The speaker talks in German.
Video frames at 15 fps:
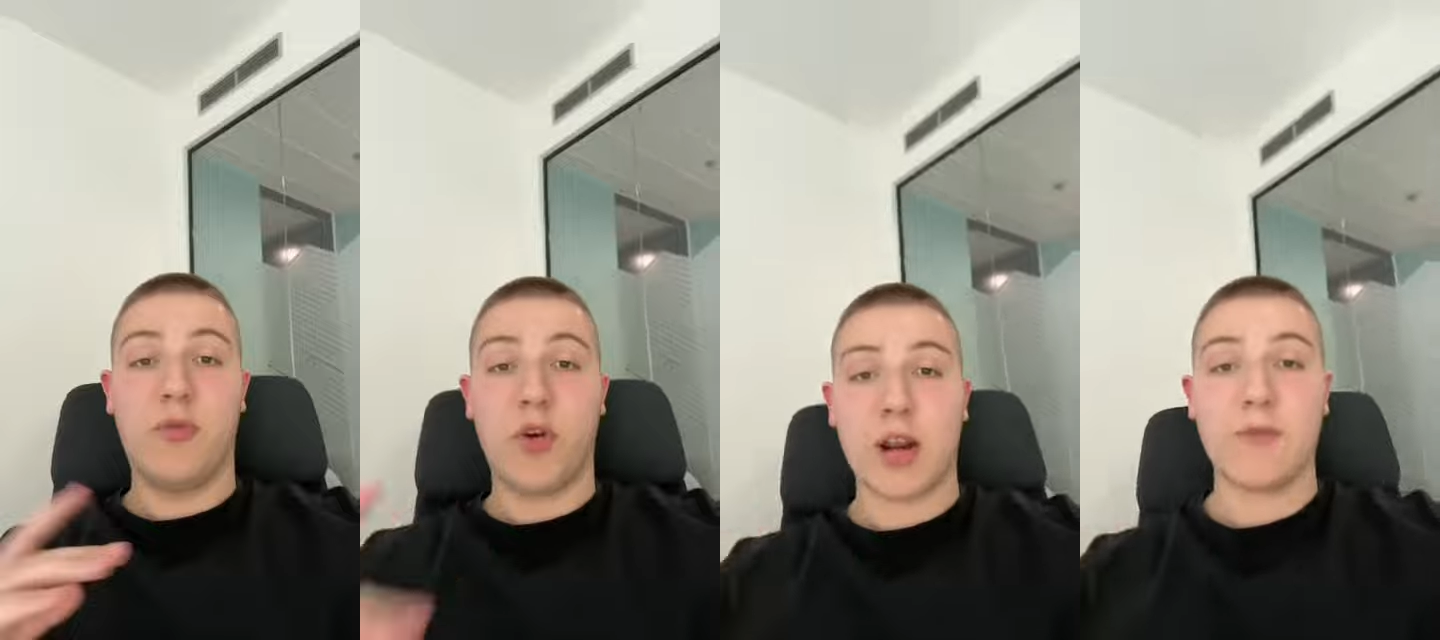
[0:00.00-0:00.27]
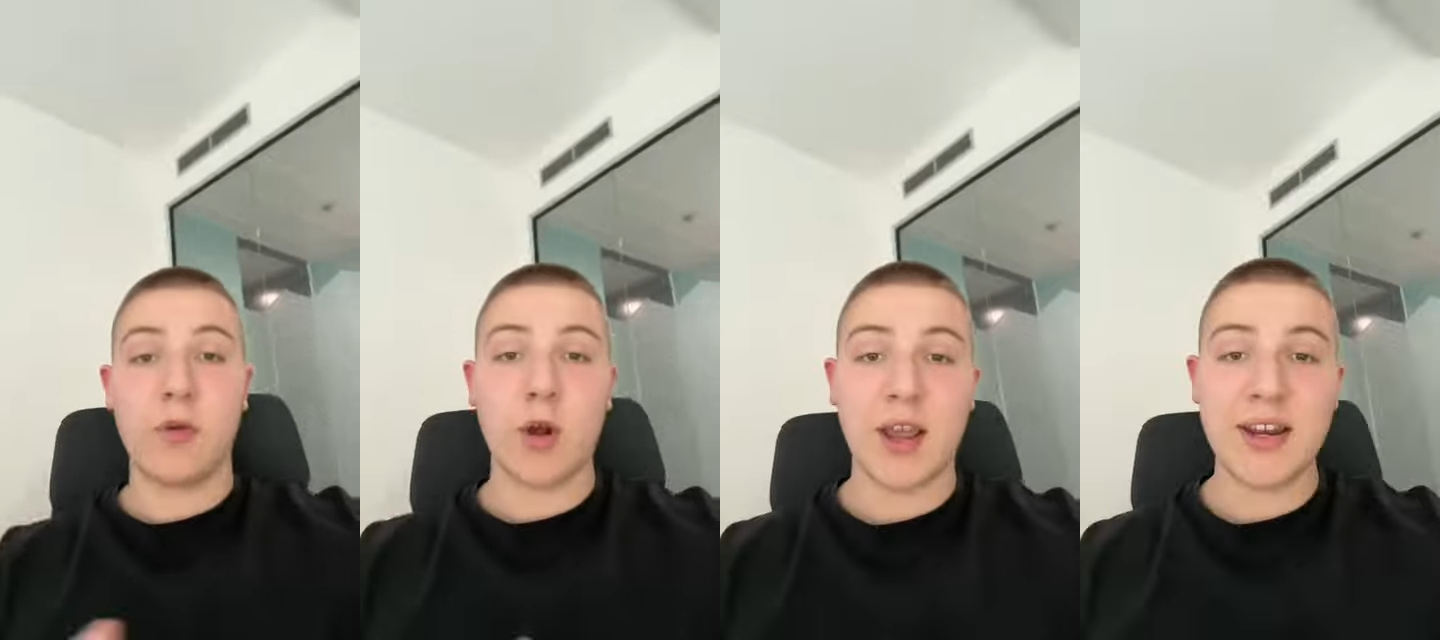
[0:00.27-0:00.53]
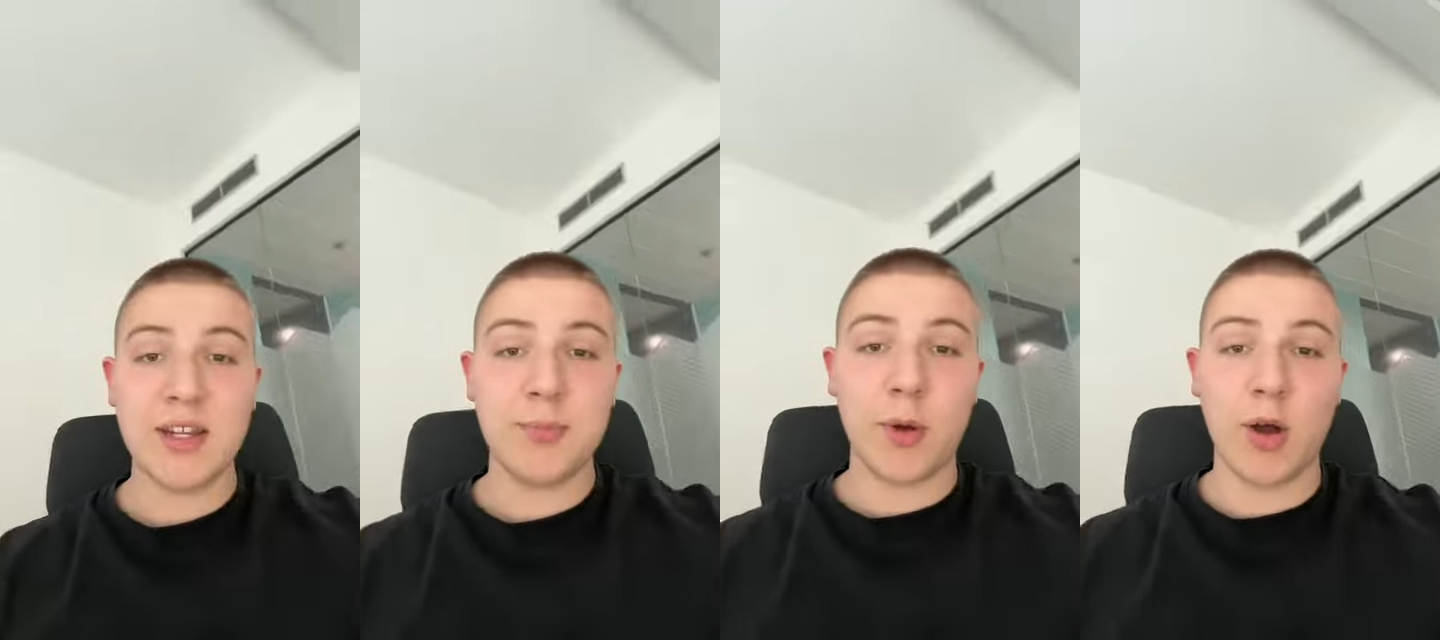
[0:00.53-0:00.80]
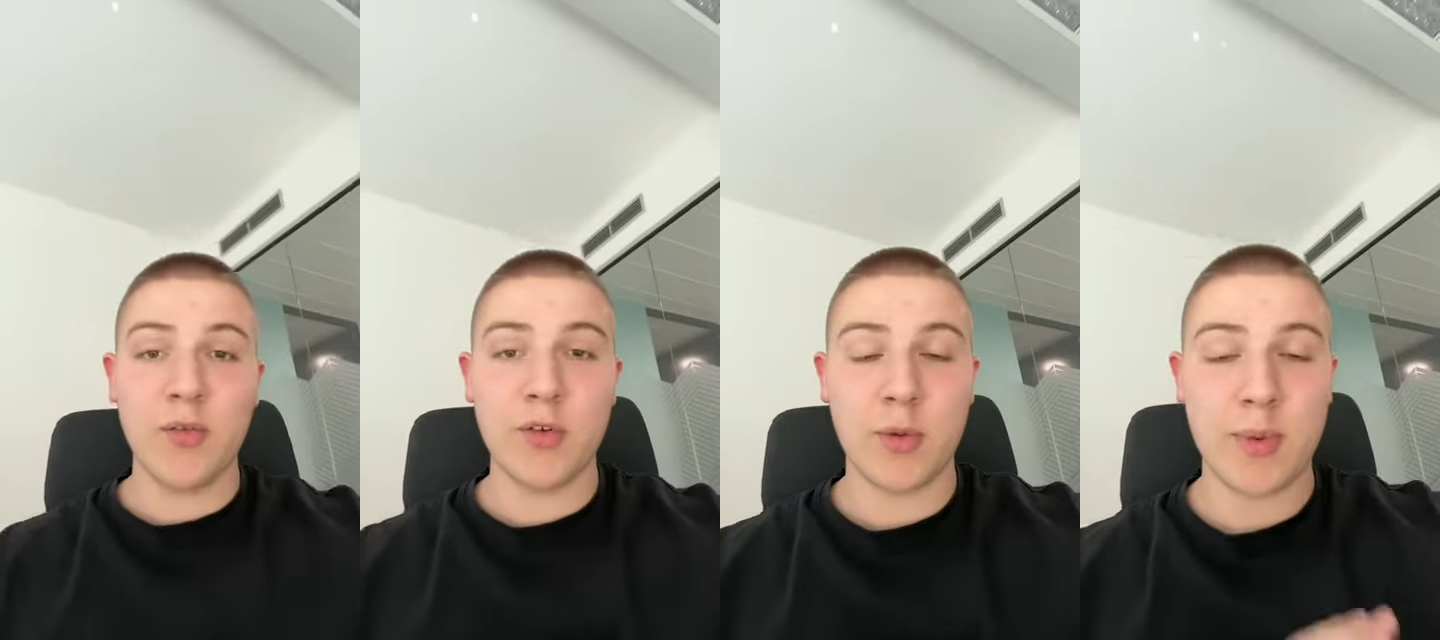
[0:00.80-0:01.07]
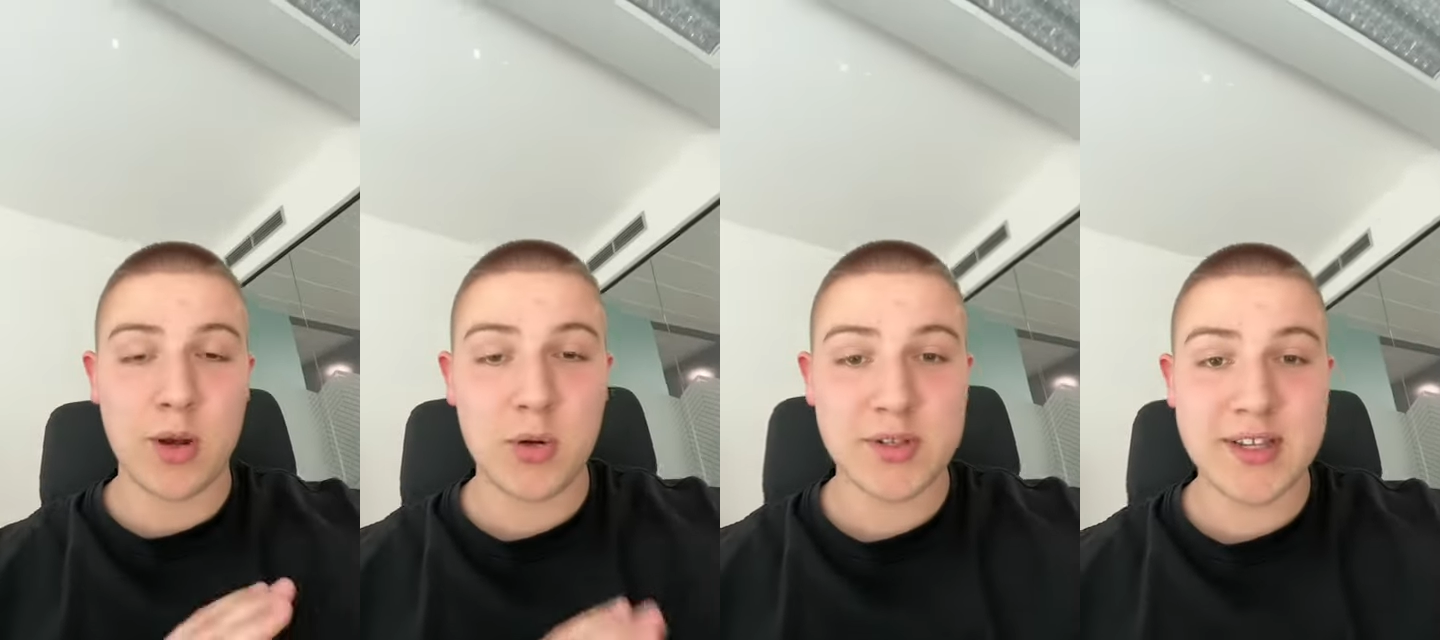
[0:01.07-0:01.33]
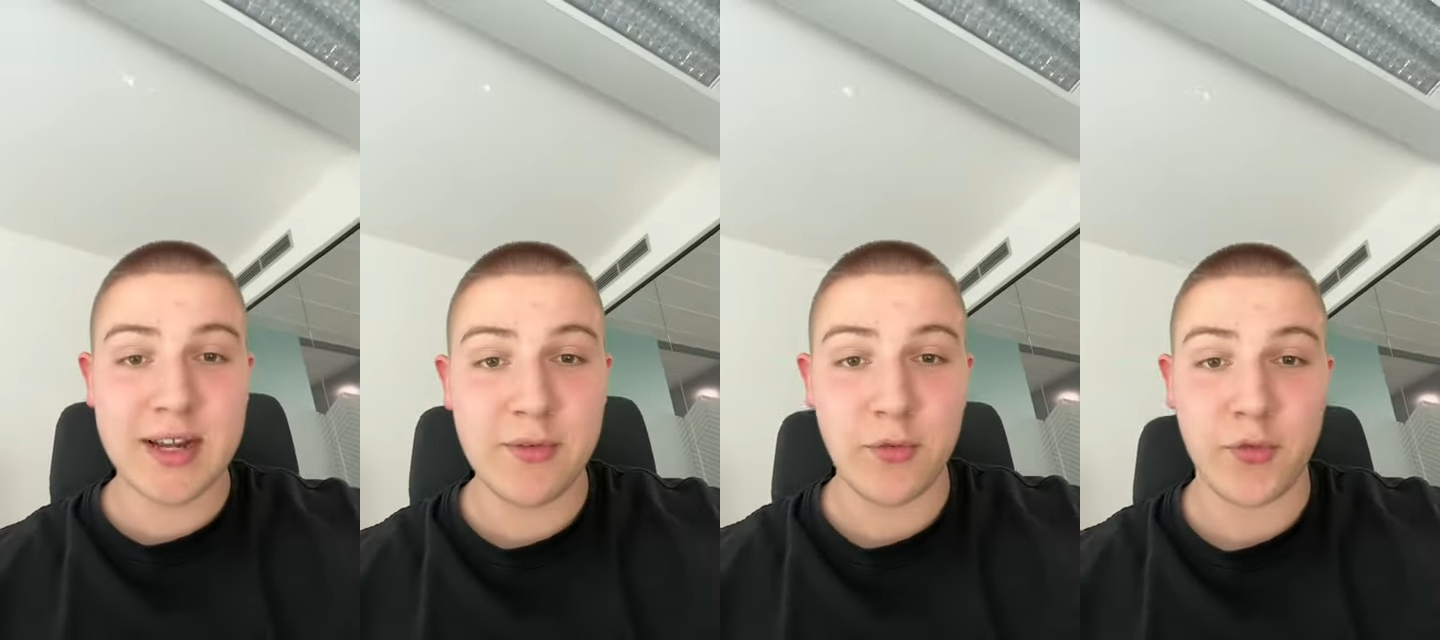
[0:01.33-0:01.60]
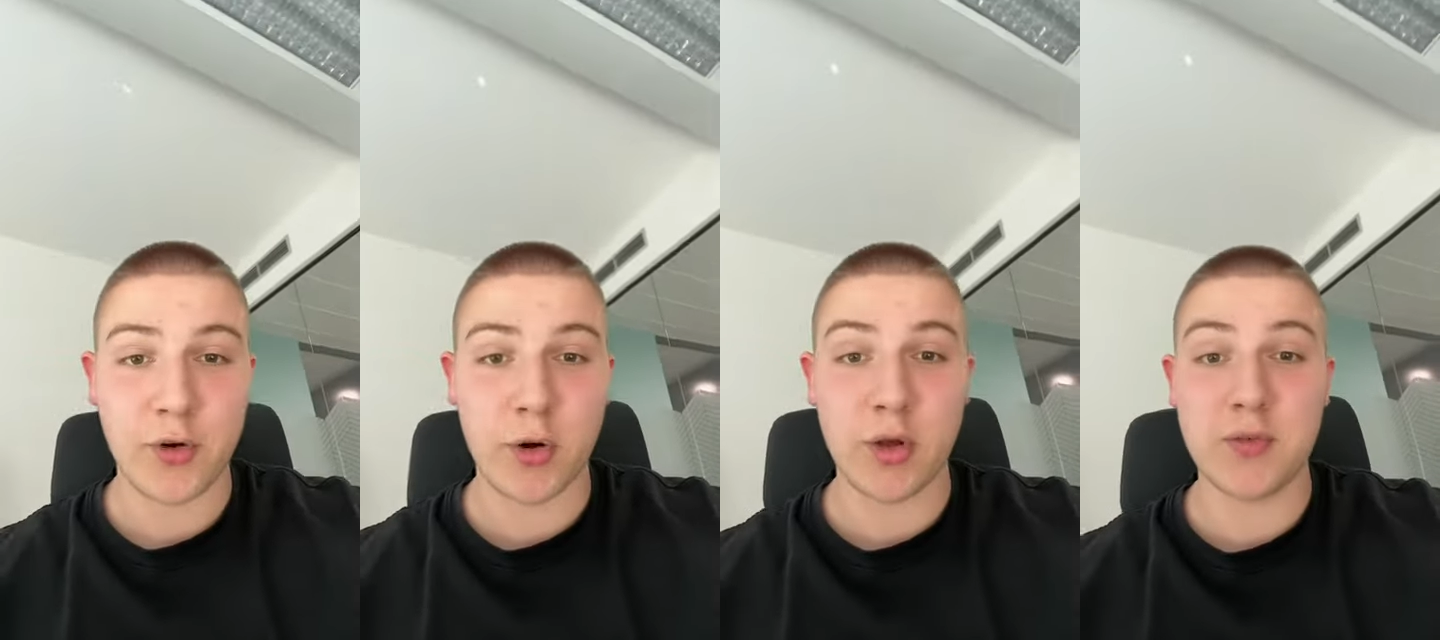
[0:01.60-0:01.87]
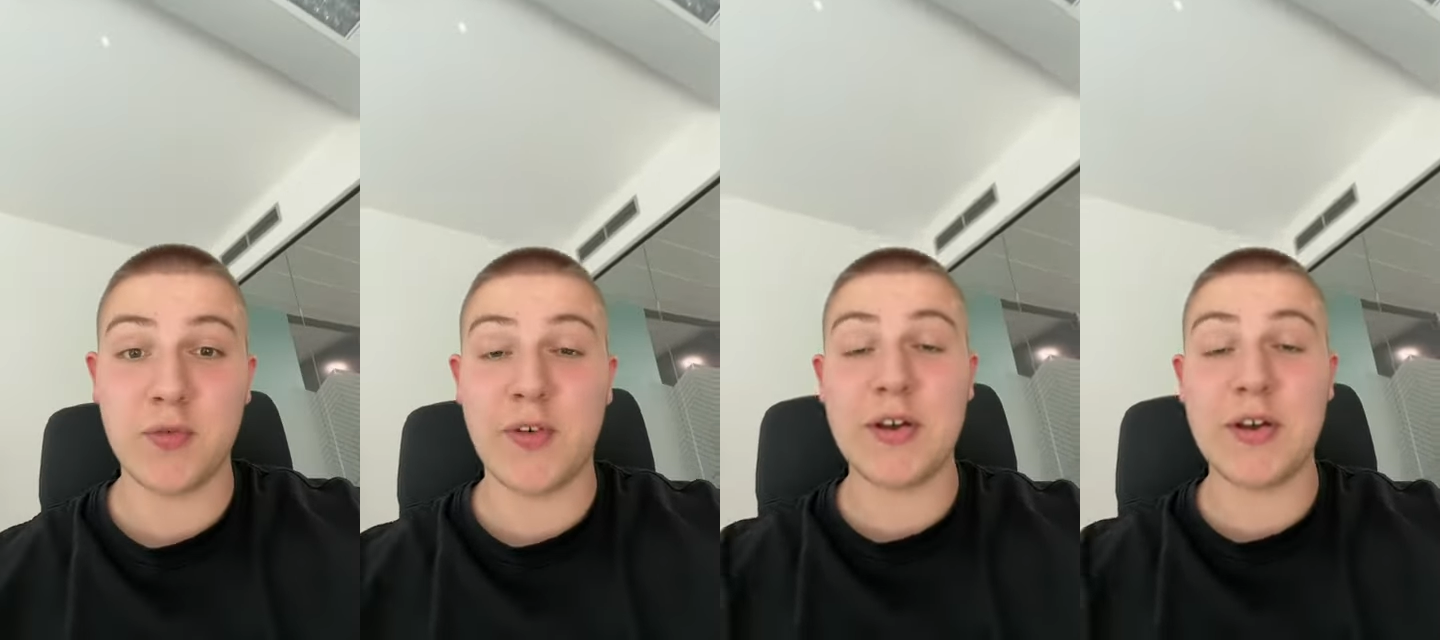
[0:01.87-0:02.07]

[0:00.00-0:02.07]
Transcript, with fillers: der Vlog endet brauchen wir noch mal kurz Hilfe von euch.